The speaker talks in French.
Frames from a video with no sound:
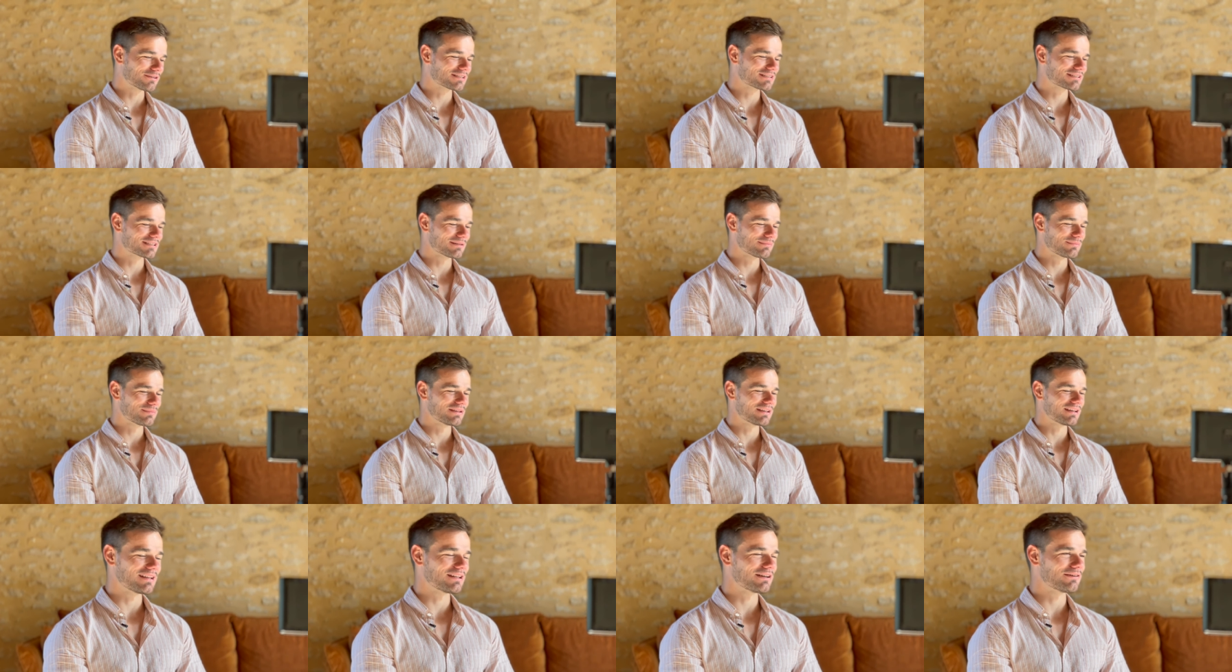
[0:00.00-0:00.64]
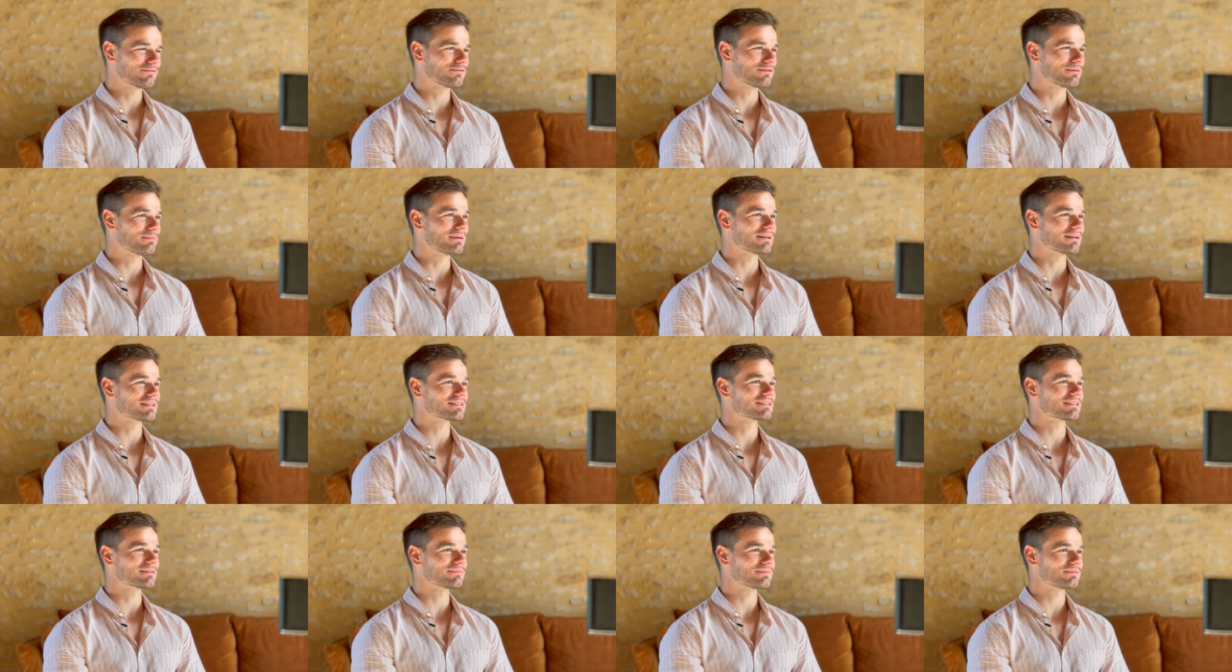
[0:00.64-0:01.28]
simple et à la fois pas
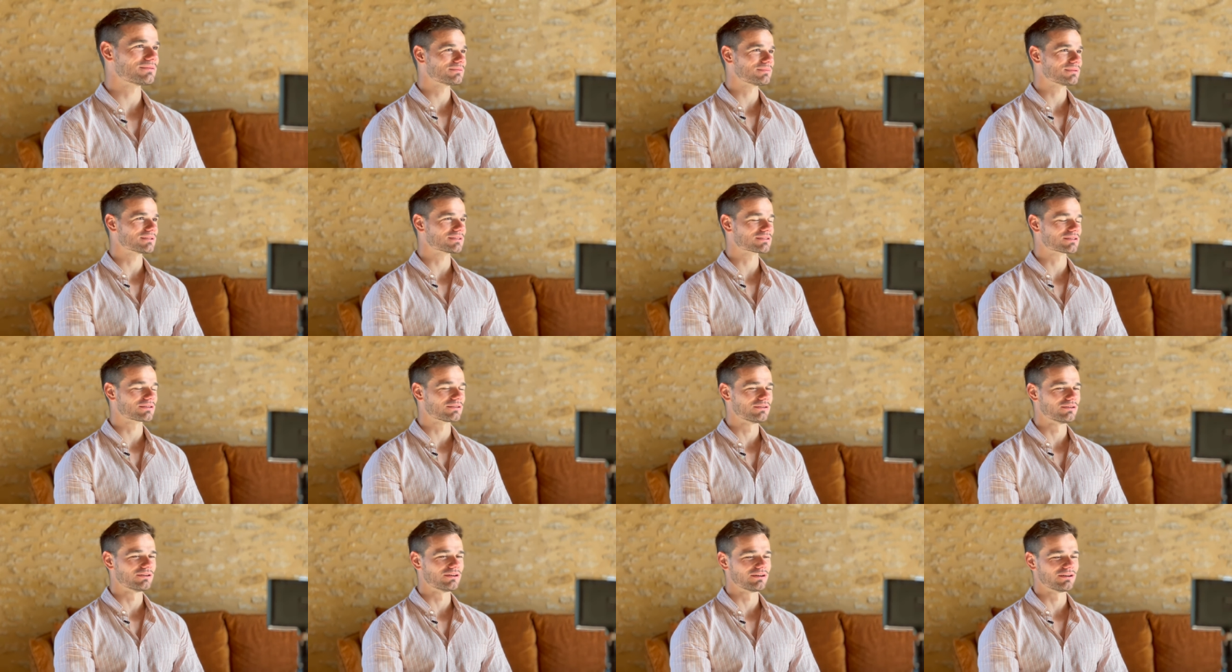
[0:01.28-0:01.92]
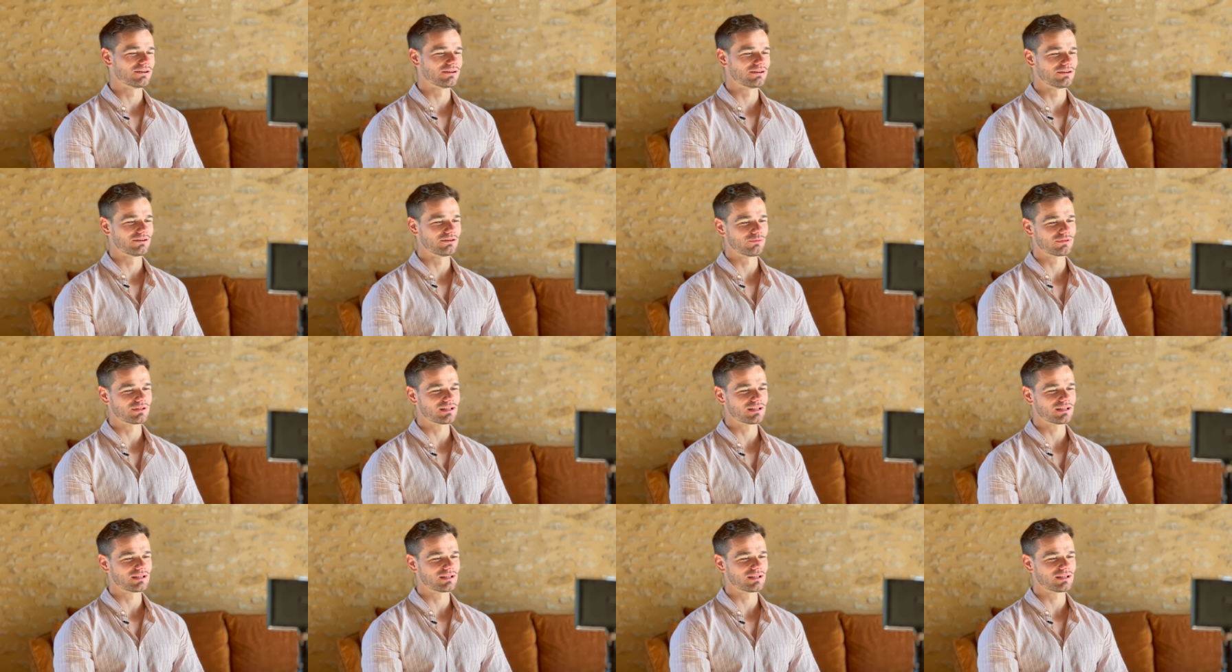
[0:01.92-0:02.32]
simple parce que euh,